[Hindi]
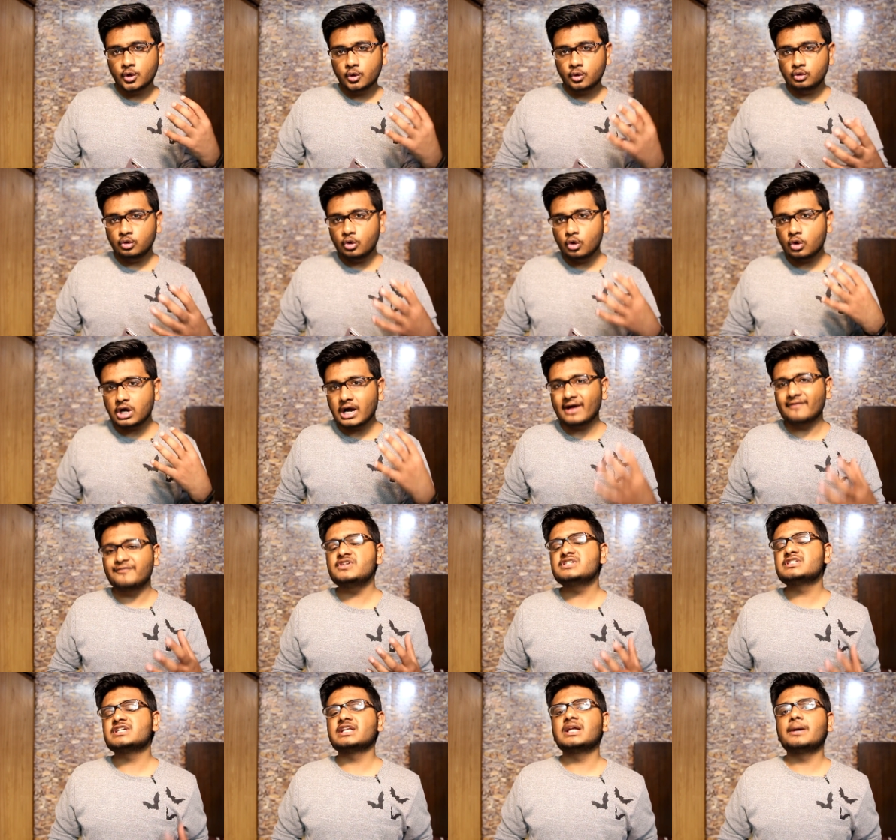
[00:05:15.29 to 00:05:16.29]
उनको
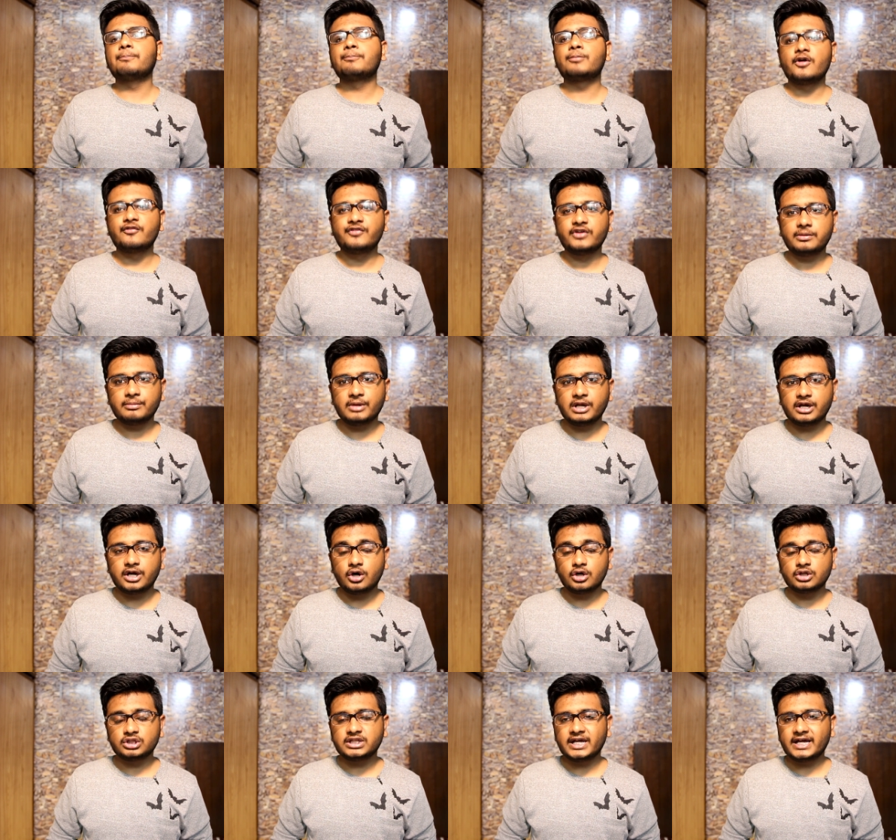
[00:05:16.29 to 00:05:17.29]
काफी ज्यादा प्रॉफिट मिल
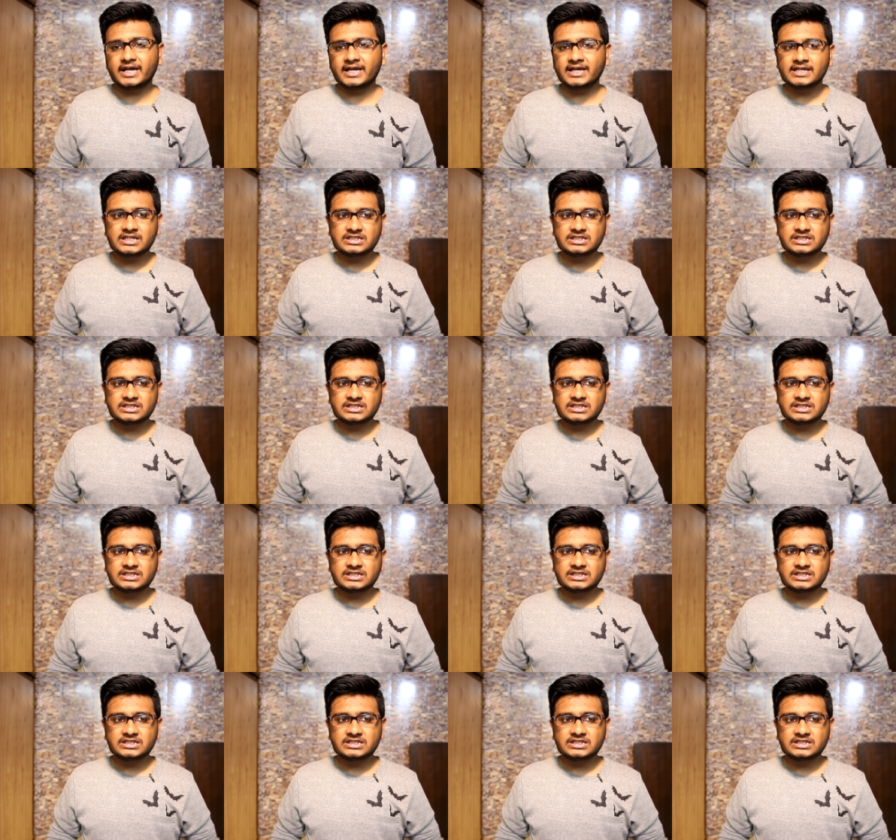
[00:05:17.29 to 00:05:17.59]
रहा होता है